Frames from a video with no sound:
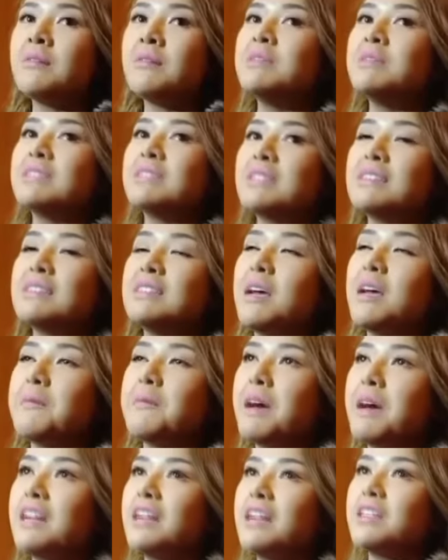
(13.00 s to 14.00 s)
Sontak
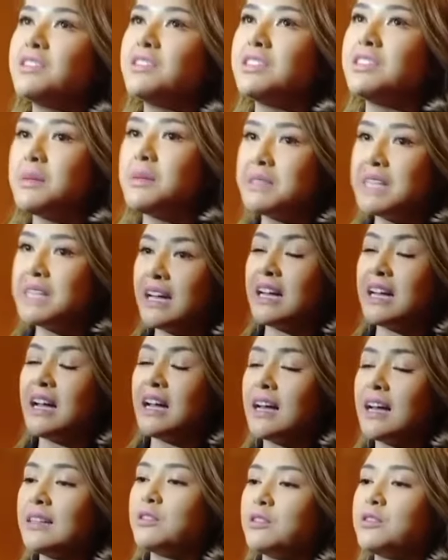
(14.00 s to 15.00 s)
saja hal tersebut
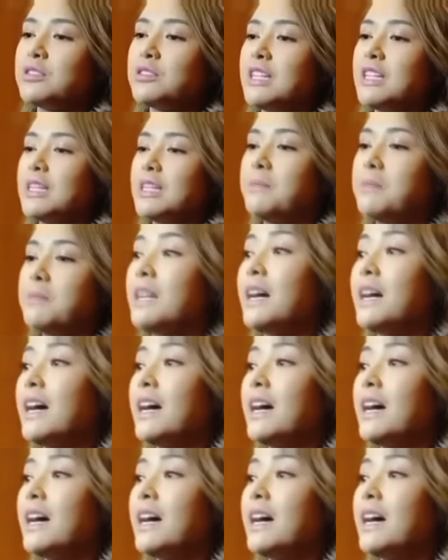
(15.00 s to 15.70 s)
menjadi sorotan